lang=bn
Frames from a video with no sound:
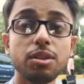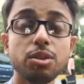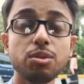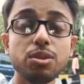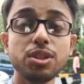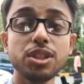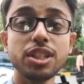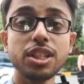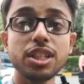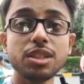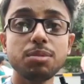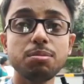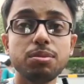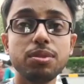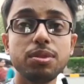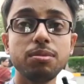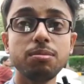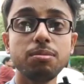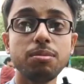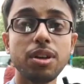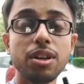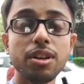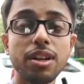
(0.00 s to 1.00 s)
তুলসীদাস
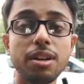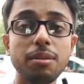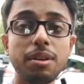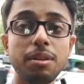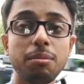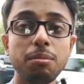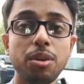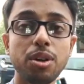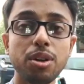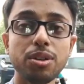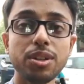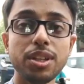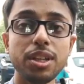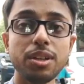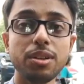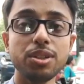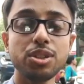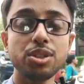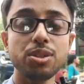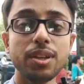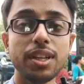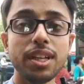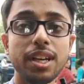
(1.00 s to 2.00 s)
বলরামের মরদেহ
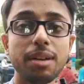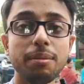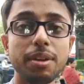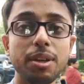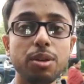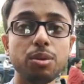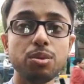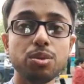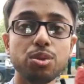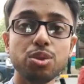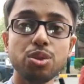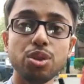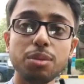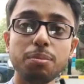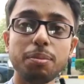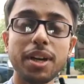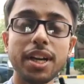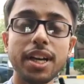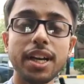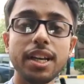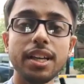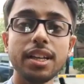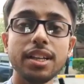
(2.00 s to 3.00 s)
চলে যাবে
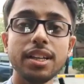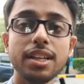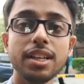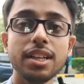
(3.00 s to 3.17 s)
উত্তরপাড়ায়